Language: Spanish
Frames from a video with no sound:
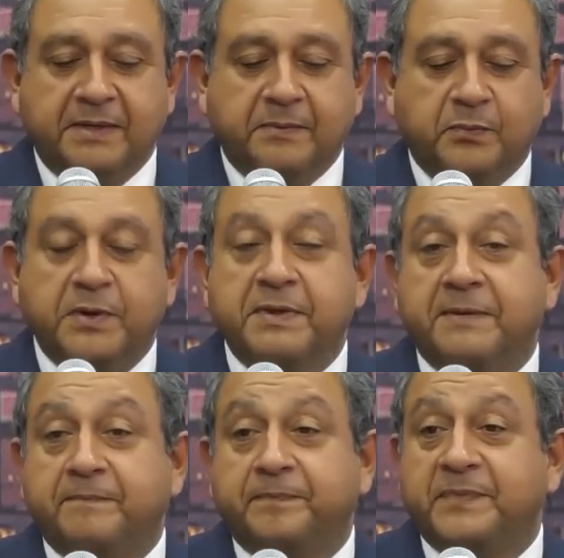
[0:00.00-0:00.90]
Pues
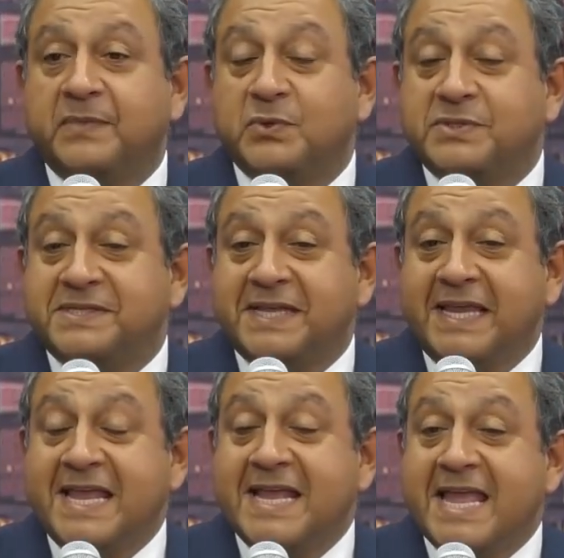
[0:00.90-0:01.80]
bien, entonces,
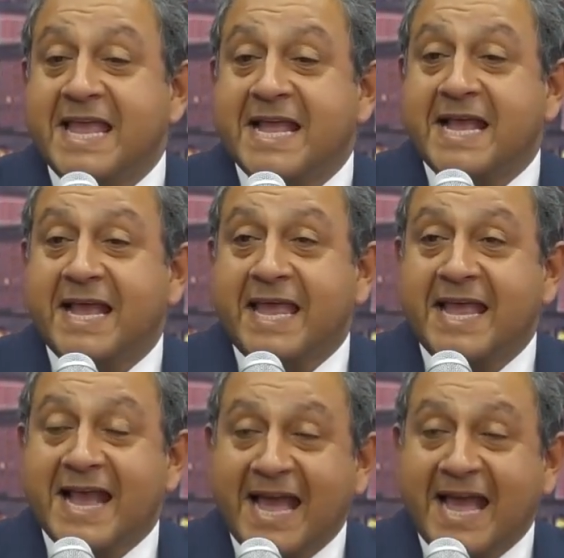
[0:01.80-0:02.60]
en,